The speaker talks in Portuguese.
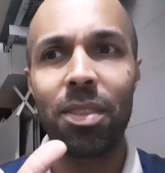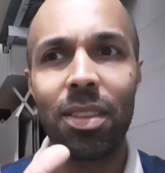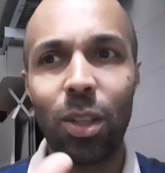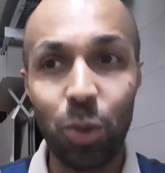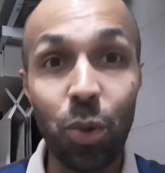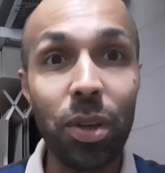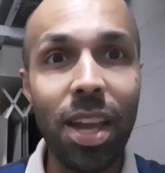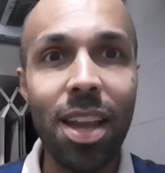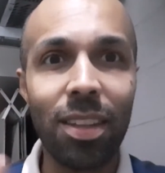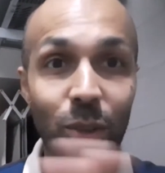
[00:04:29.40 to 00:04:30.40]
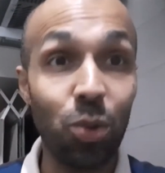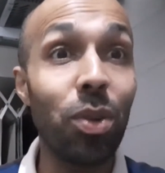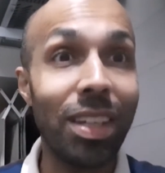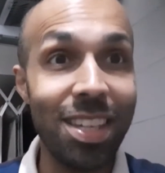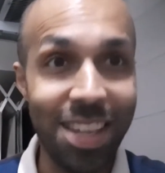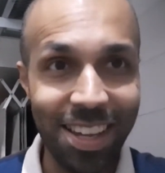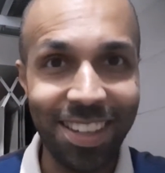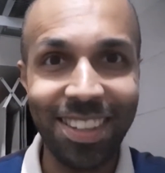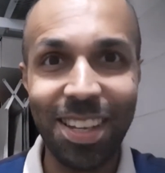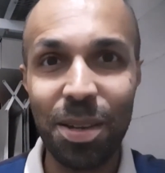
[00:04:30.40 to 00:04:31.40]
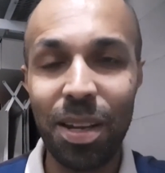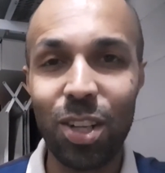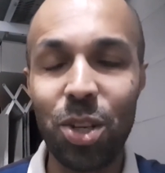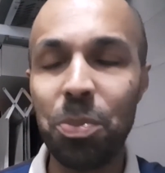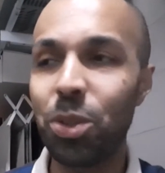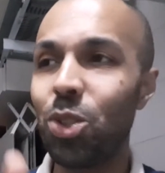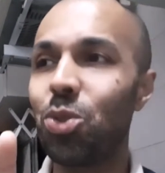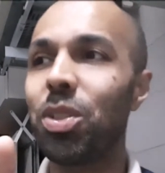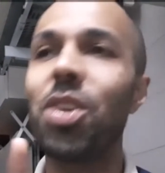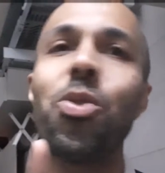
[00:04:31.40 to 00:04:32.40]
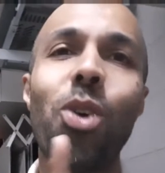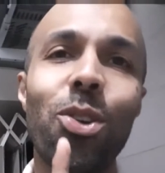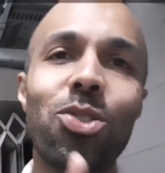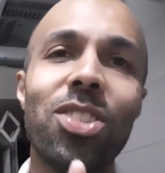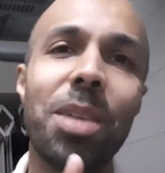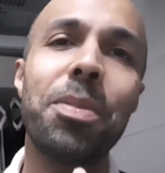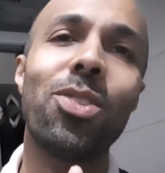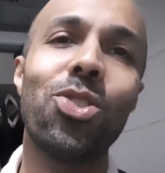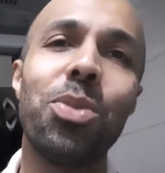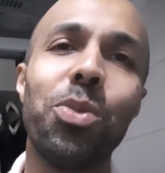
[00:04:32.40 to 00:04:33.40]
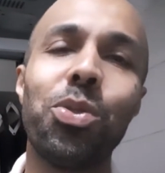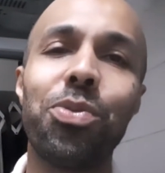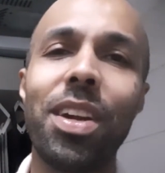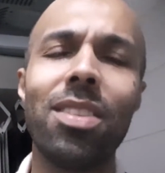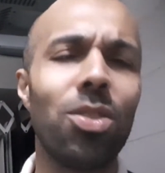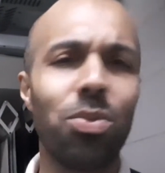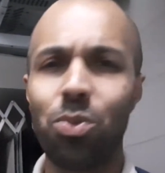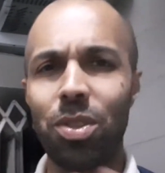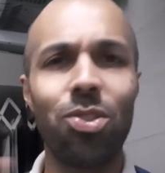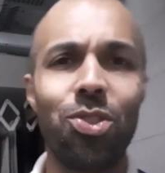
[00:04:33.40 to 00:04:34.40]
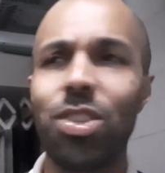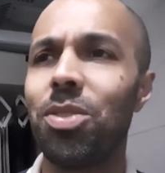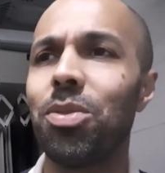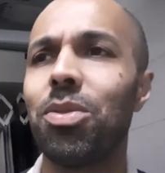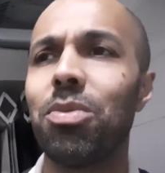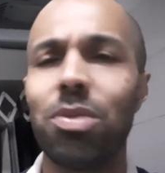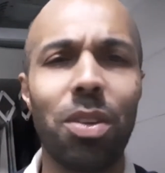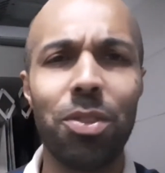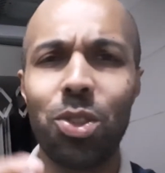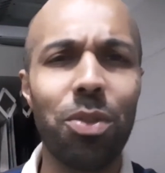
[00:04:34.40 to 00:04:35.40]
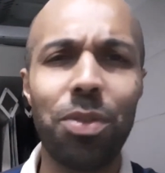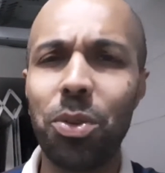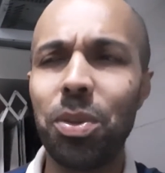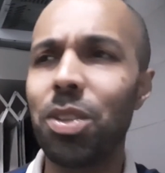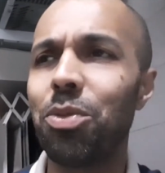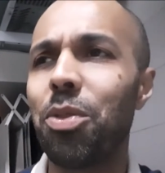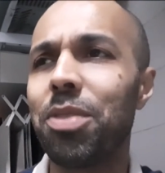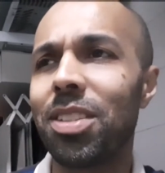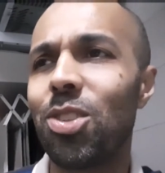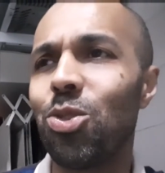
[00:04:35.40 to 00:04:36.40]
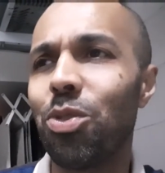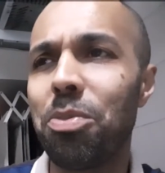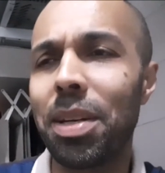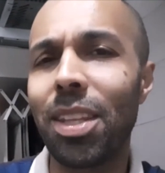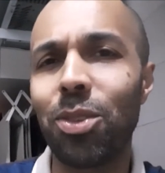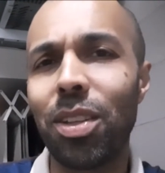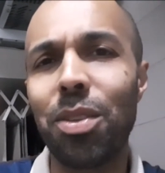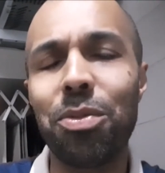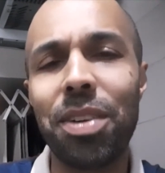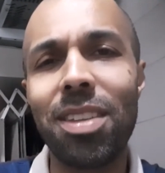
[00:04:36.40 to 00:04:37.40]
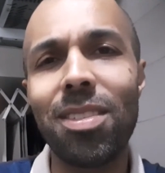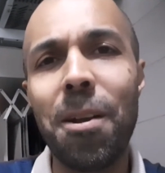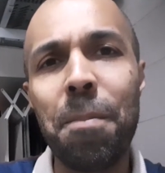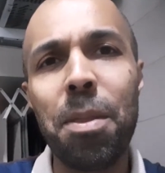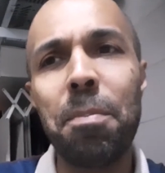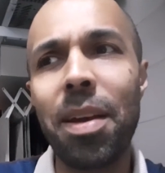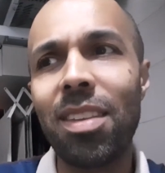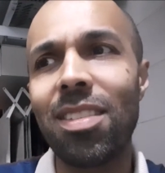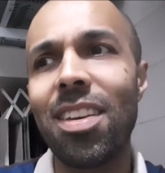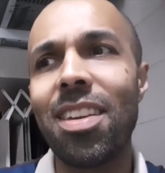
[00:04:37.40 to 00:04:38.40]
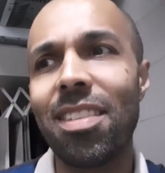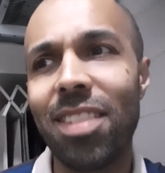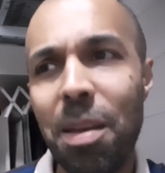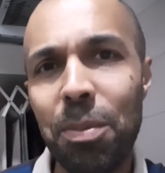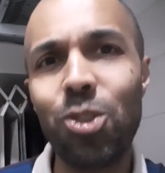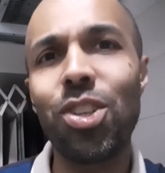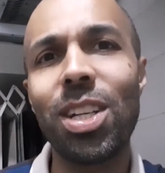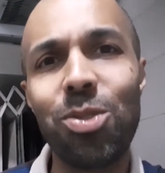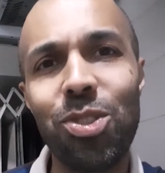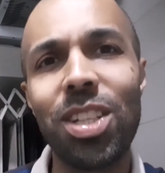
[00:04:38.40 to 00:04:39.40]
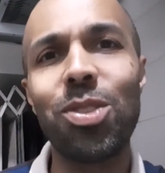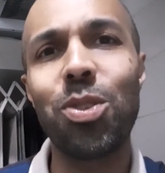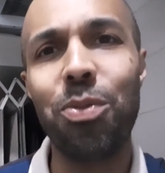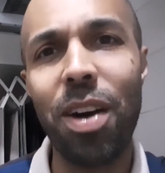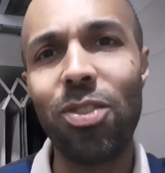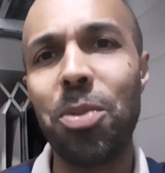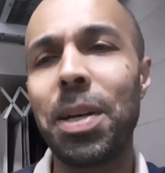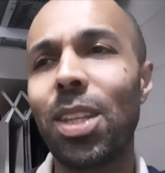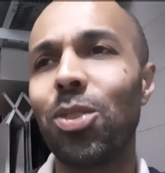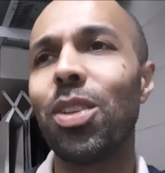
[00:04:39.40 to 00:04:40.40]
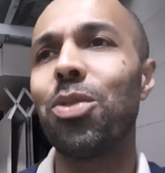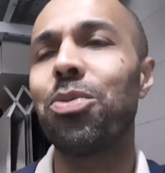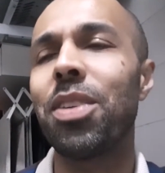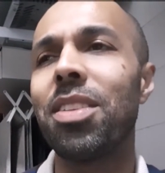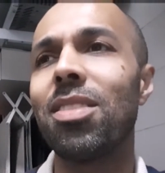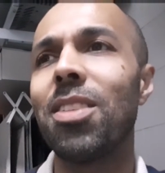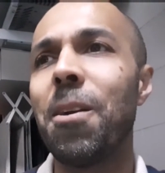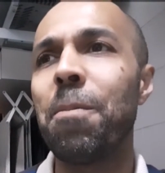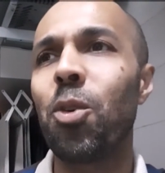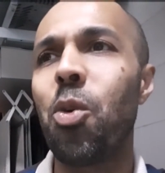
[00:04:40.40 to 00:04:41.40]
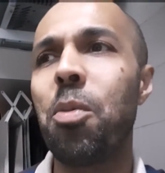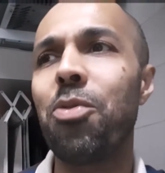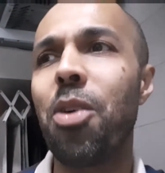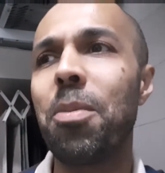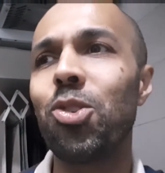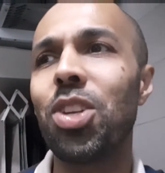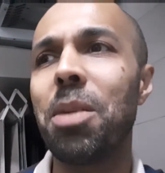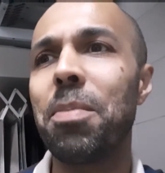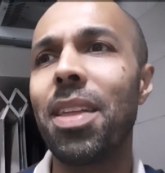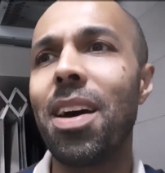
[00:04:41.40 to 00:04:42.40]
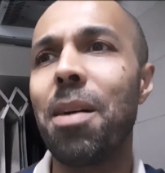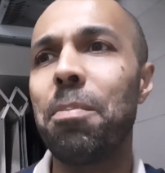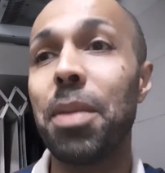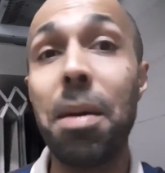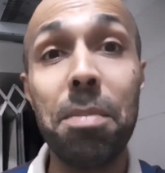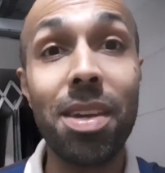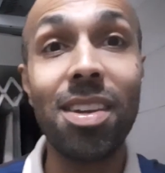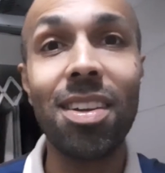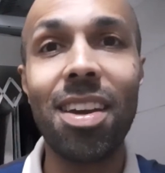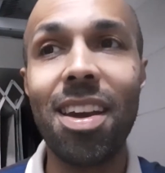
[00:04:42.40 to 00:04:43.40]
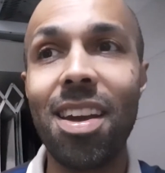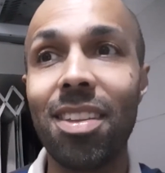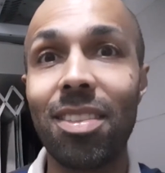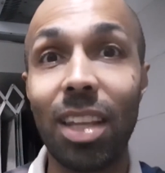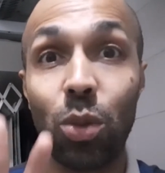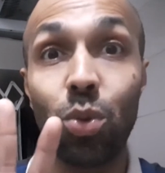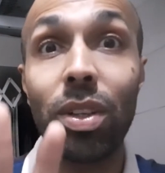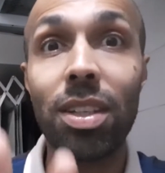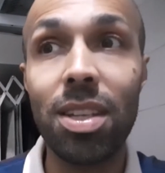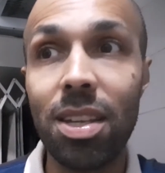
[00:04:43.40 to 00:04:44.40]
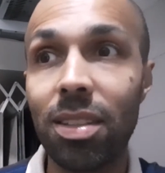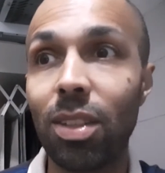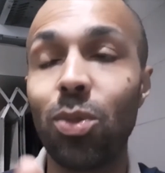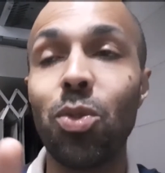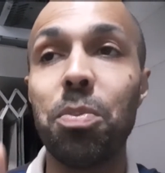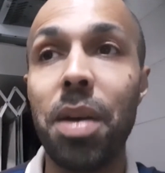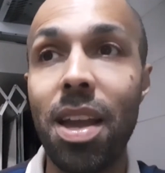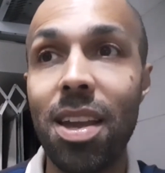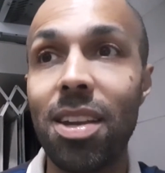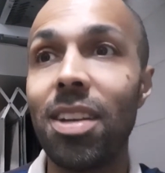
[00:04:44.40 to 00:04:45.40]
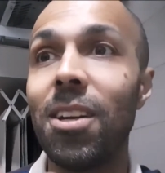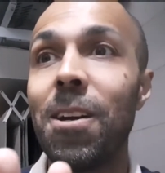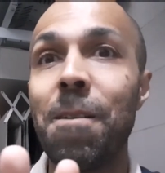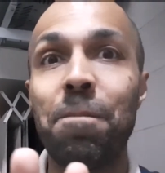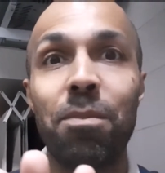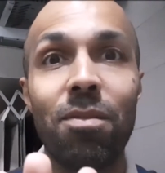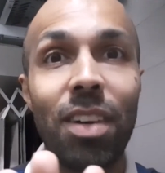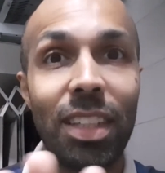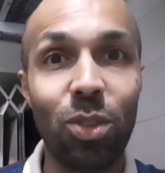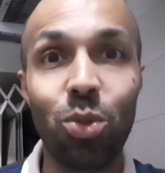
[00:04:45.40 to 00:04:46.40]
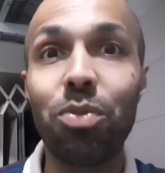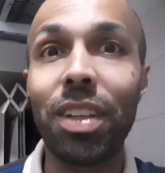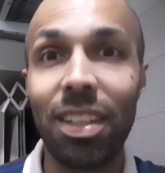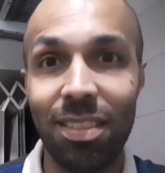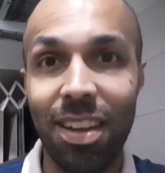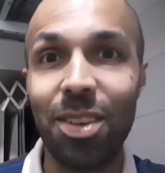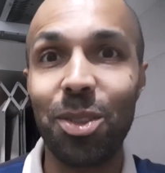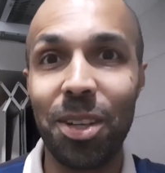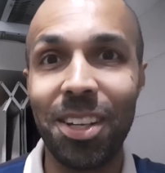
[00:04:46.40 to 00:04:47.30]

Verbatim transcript: tá tudo ok, tá tudo aqui, né? Acho que por isso que eu gosto de sempre assistir muito Friends, eu não tô assistindo, talvez só no final do ano eu vou fazer de novo maratona do Friends, mas sempre de anos e anos eu faço a maratona do Friends como uma forma de lembrar, pra mim, é, tá tudo aqui, tá tudo bem, vai dar tudo, vai dar certo,